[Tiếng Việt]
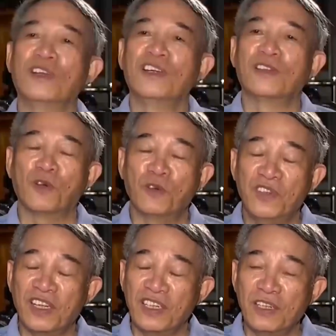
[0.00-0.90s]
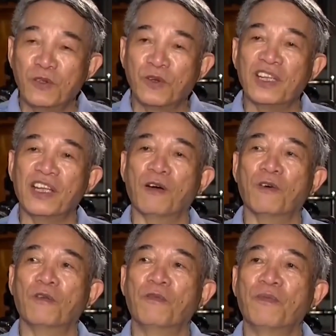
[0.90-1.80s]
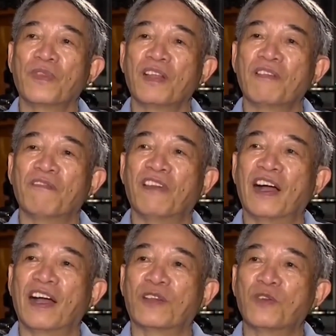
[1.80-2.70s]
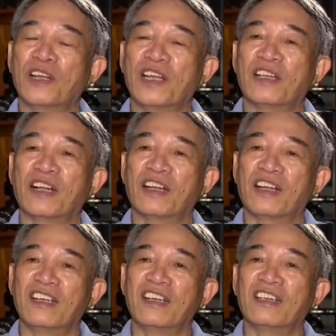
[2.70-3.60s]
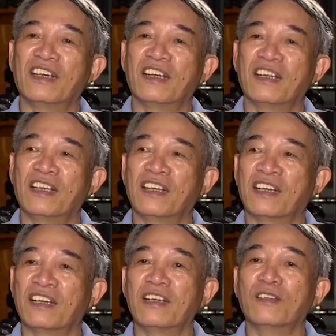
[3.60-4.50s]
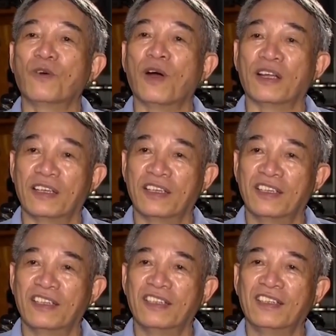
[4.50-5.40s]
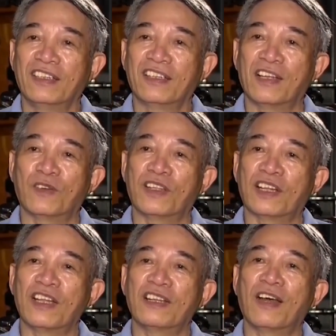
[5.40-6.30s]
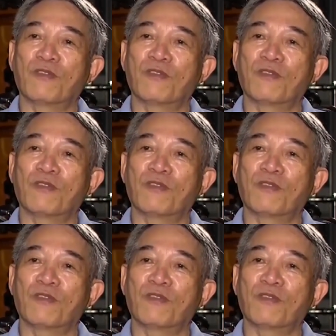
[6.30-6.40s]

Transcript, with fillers: tôi viết như tôi hiểu và tôi nghĩ rằng là những người cứng tuổi thì có thể thích đọc